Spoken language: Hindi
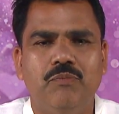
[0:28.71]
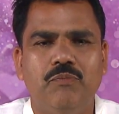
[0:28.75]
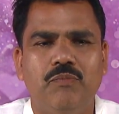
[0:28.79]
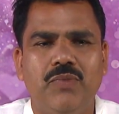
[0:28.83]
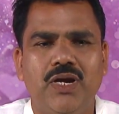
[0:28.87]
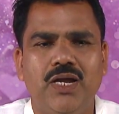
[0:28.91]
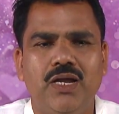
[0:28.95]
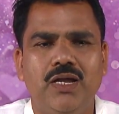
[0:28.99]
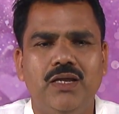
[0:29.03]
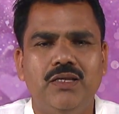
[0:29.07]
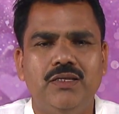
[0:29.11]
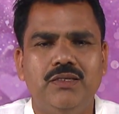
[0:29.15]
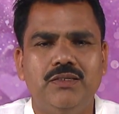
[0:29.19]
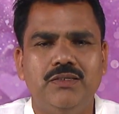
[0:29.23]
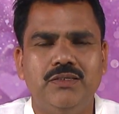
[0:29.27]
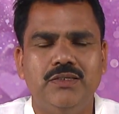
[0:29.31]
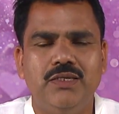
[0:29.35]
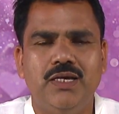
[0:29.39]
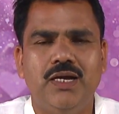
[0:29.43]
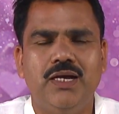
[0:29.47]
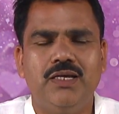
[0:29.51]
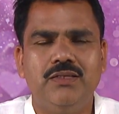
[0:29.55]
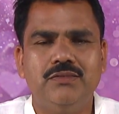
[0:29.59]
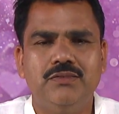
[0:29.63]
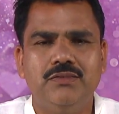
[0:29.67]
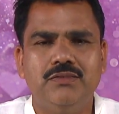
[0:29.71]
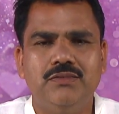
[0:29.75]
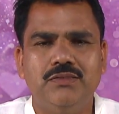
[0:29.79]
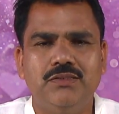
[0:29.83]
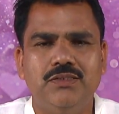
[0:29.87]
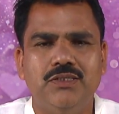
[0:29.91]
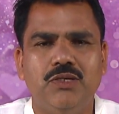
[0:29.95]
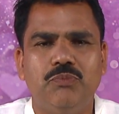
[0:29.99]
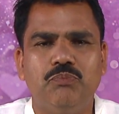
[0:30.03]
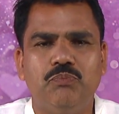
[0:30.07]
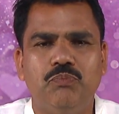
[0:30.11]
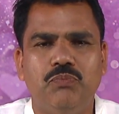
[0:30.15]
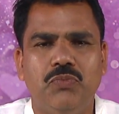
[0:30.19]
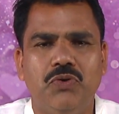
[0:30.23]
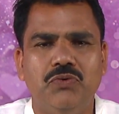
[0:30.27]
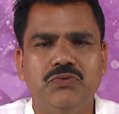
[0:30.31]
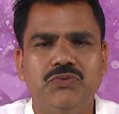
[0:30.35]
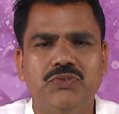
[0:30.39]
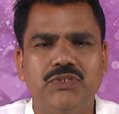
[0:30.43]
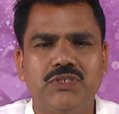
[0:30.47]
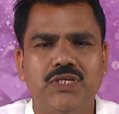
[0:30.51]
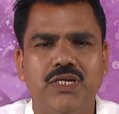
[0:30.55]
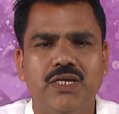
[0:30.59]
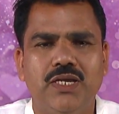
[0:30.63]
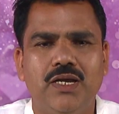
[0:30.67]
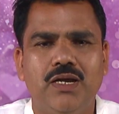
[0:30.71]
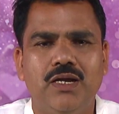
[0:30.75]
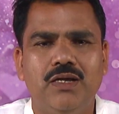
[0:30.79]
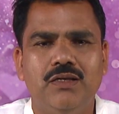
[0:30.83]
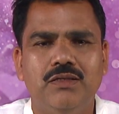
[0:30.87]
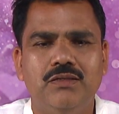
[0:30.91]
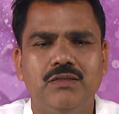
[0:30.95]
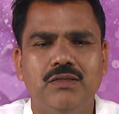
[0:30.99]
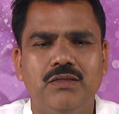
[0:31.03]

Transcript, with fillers: मैं यहाँ जब पहुँच गया